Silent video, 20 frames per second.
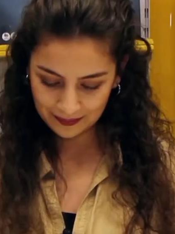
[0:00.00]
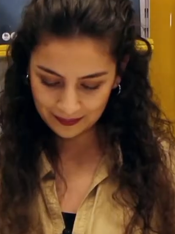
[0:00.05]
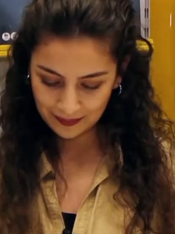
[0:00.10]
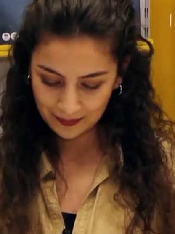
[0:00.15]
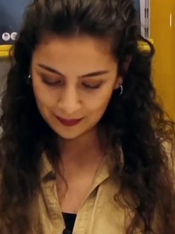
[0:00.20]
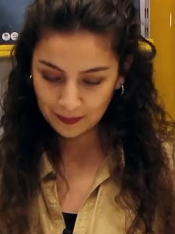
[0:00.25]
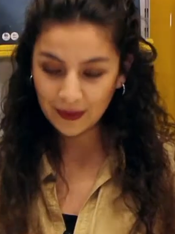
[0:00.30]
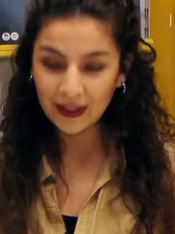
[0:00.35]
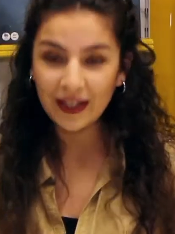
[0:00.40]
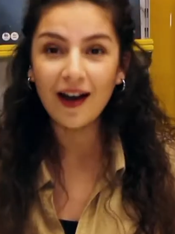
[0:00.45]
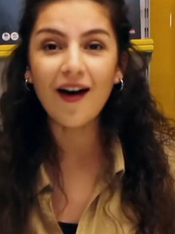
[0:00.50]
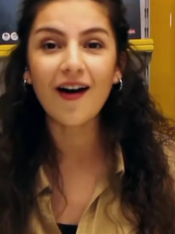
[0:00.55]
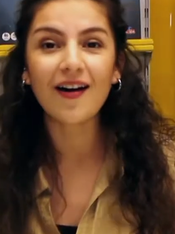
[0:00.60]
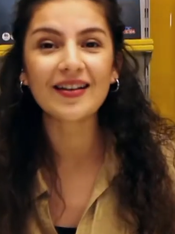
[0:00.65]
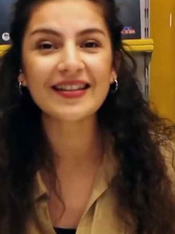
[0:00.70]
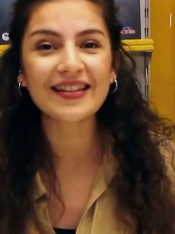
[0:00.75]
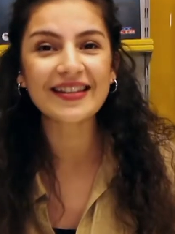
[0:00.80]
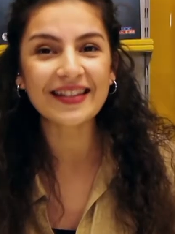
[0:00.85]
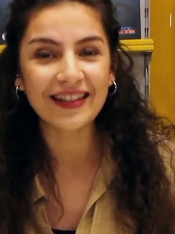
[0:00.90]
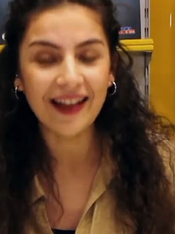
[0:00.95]
Bir
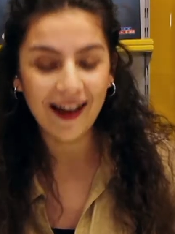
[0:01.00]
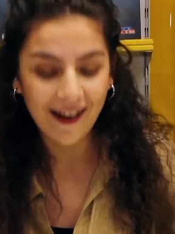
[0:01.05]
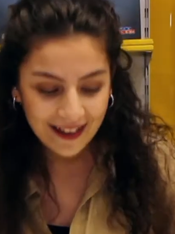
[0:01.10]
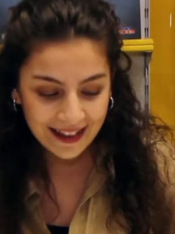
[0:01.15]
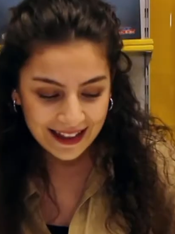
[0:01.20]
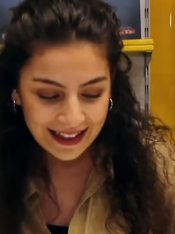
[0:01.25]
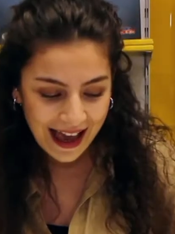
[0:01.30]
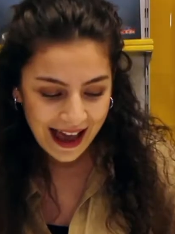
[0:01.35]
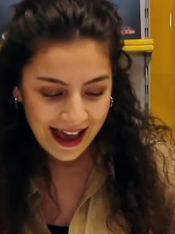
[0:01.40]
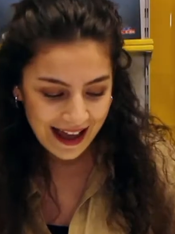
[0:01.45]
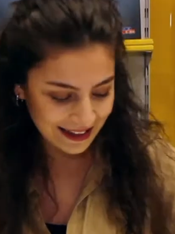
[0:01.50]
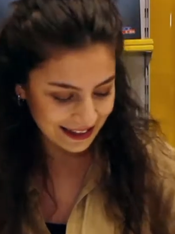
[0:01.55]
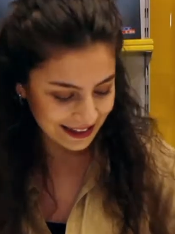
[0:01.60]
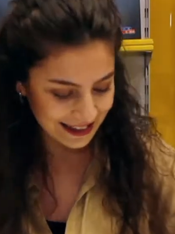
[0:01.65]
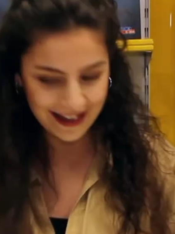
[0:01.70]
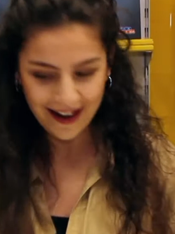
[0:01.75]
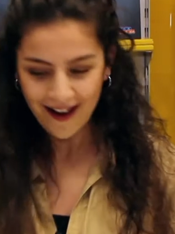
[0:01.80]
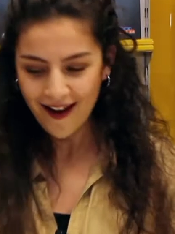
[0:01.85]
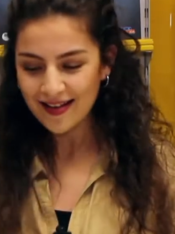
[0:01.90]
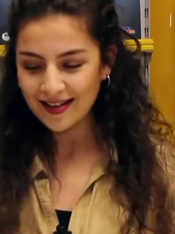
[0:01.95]
aslan geldi.
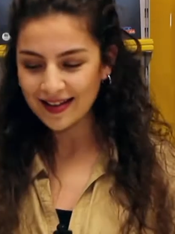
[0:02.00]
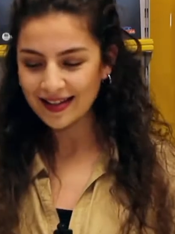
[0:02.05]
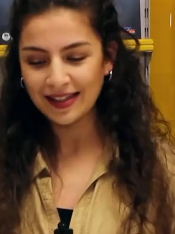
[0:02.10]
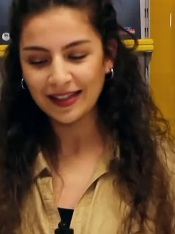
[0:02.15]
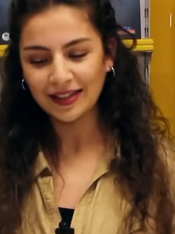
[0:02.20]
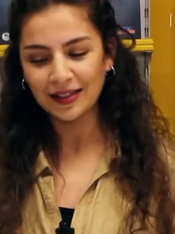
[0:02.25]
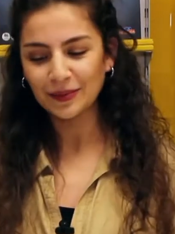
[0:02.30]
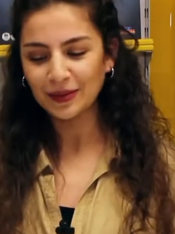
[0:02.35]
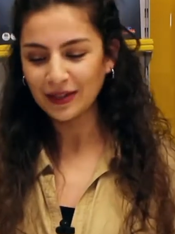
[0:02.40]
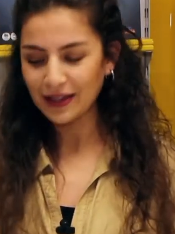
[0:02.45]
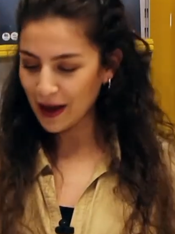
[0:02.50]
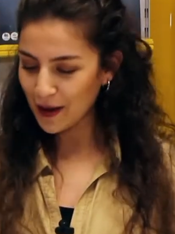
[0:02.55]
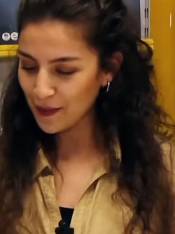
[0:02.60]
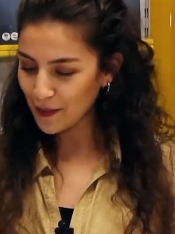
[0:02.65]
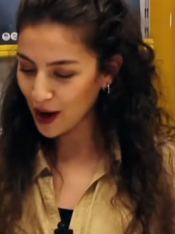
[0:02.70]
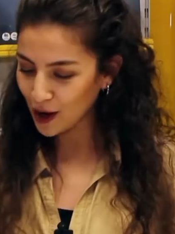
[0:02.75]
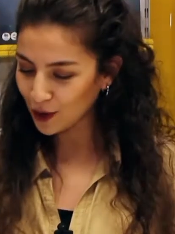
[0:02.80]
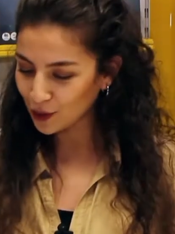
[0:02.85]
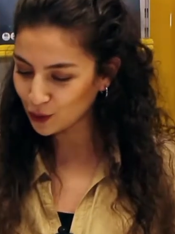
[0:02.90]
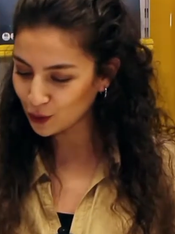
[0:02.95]
Aslanımın hemen
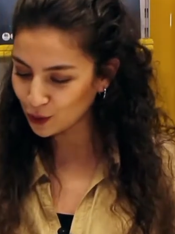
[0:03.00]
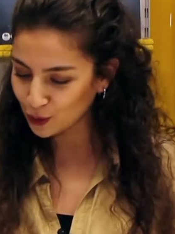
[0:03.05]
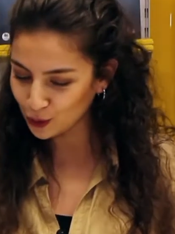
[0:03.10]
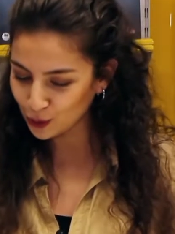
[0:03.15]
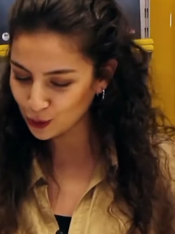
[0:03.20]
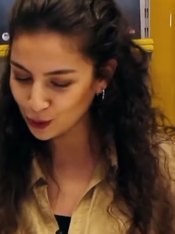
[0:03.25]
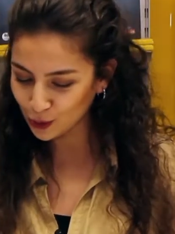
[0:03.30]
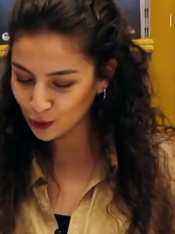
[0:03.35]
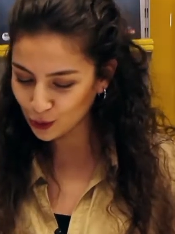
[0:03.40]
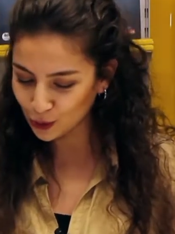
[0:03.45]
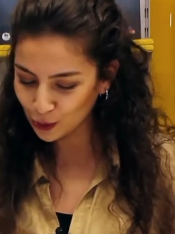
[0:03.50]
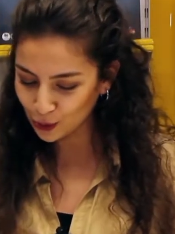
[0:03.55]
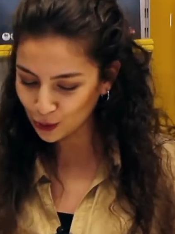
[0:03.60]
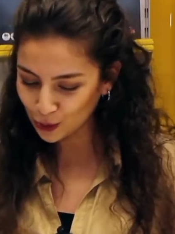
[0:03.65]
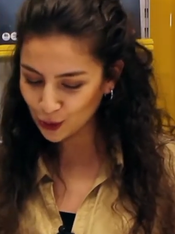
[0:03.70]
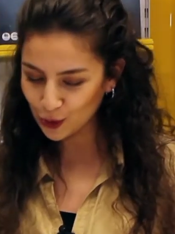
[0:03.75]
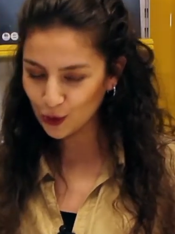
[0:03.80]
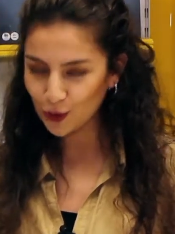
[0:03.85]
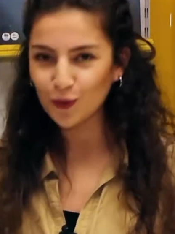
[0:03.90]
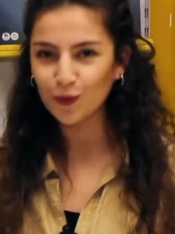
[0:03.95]

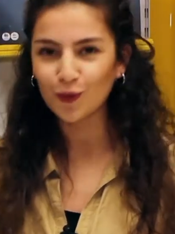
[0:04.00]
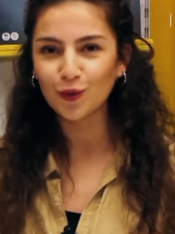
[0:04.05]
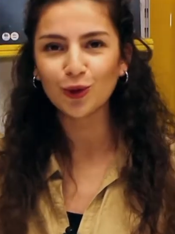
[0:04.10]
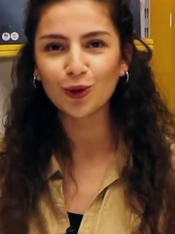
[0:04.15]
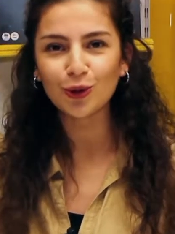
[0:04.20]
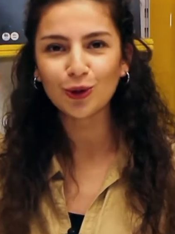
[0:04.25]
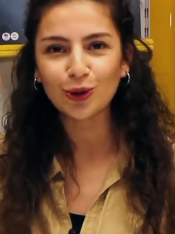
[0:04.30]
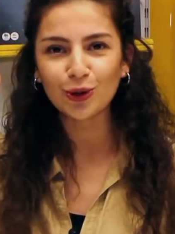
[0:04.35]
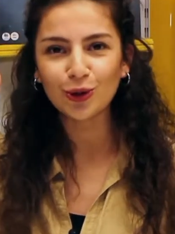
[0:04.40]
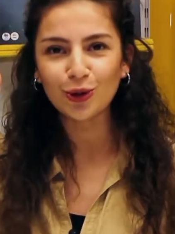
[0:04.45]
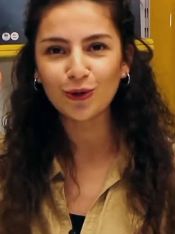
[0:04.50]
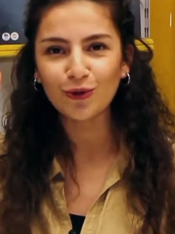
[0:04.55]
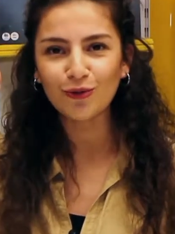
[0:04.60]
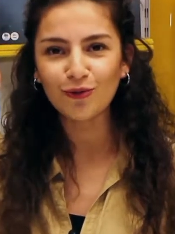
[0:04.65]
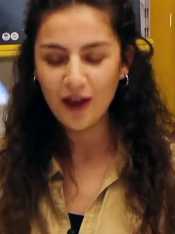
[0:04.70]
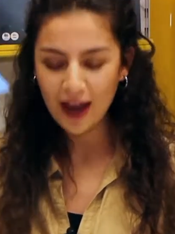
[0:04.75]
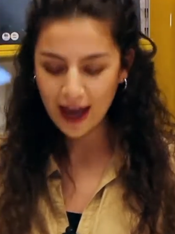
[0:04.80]
kuyruğunu buldum ve